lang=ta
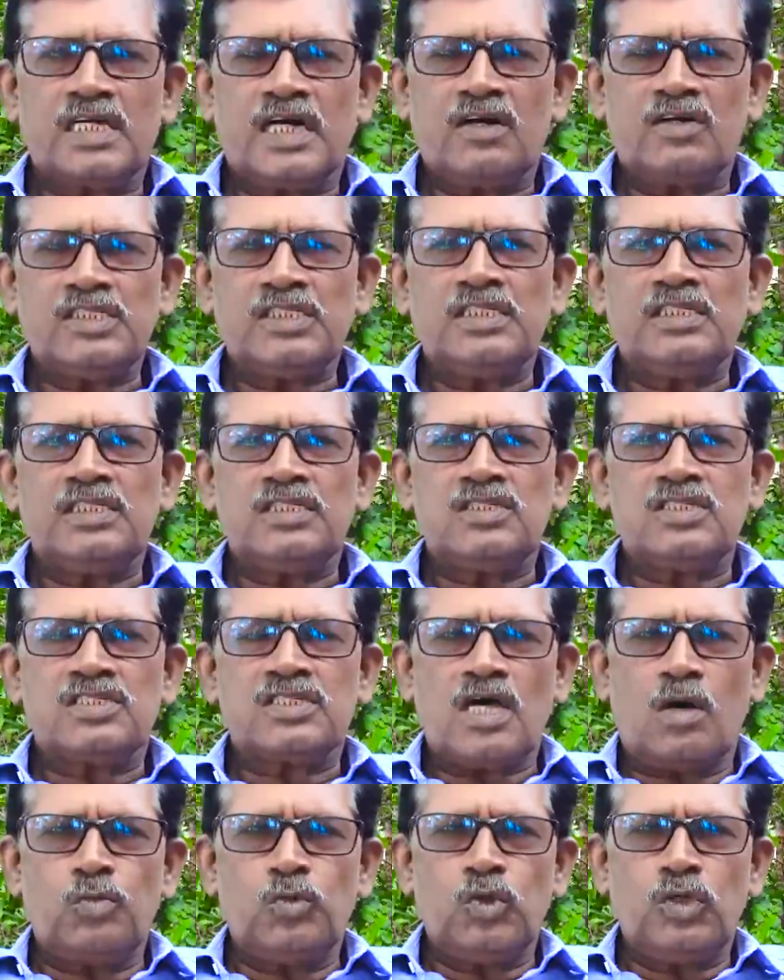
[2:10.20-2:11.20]
அதாவது
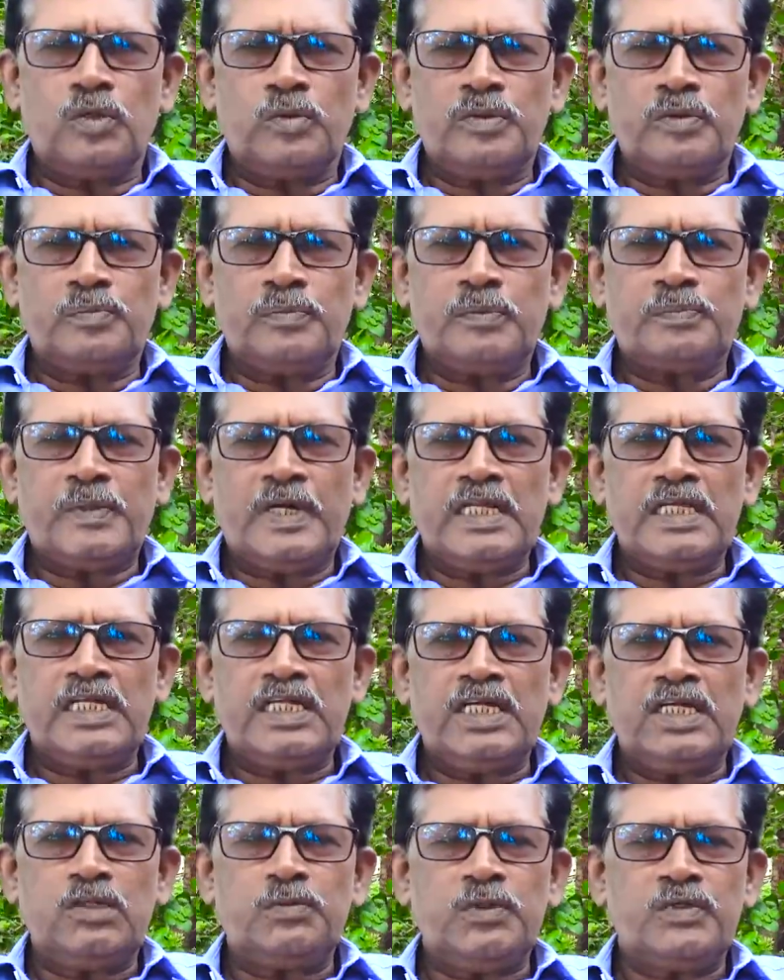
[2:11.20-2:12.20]
சமூக
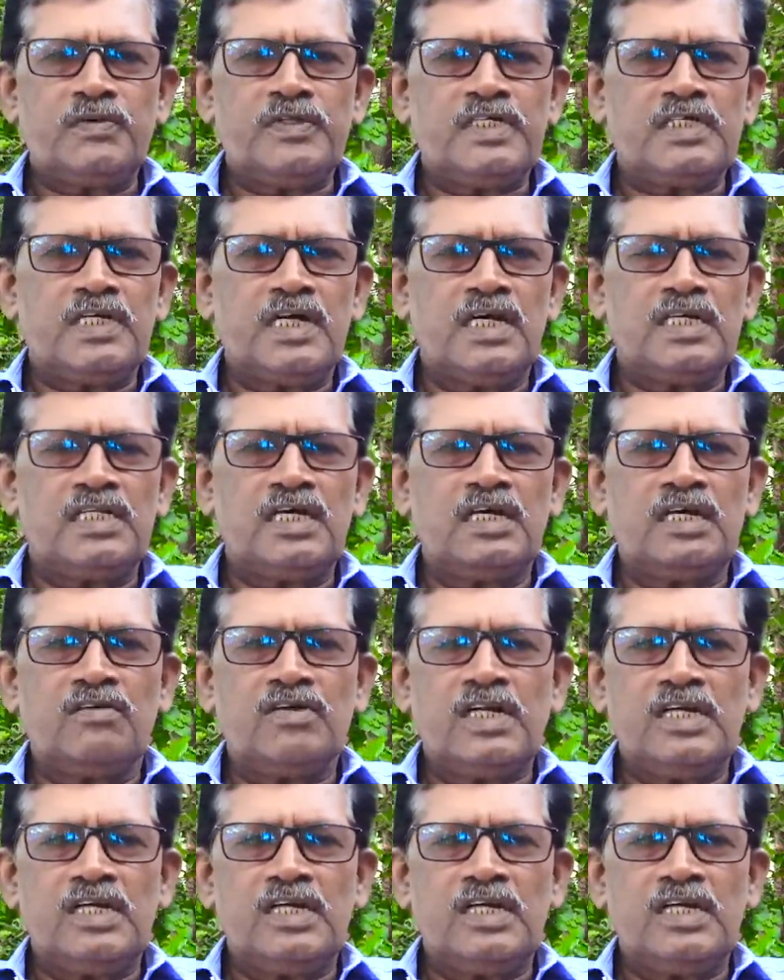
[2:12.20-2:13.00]
பணியில் ஈடுபடுவதற்கான